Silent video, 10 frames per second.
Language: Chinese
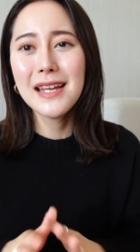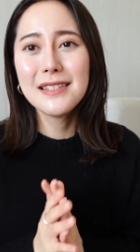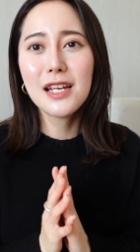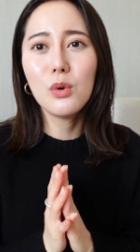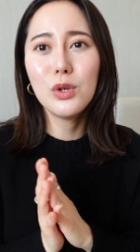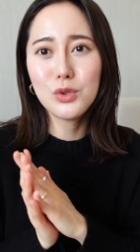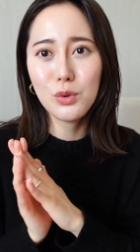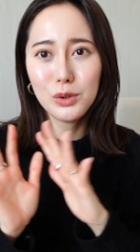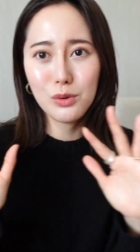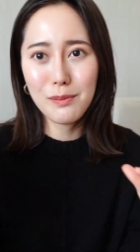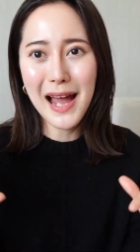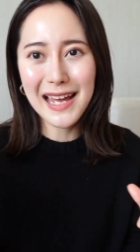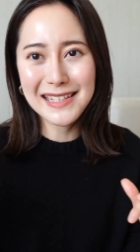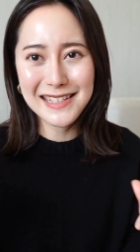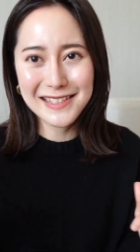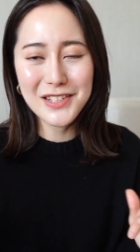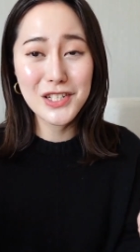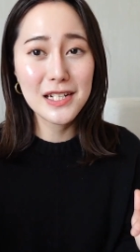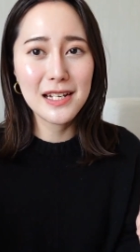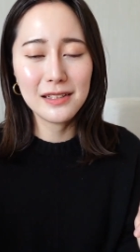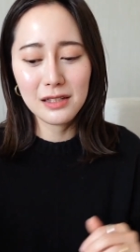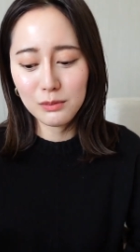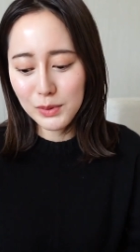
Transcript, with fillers: 这样我会就会多拍一些这系列的影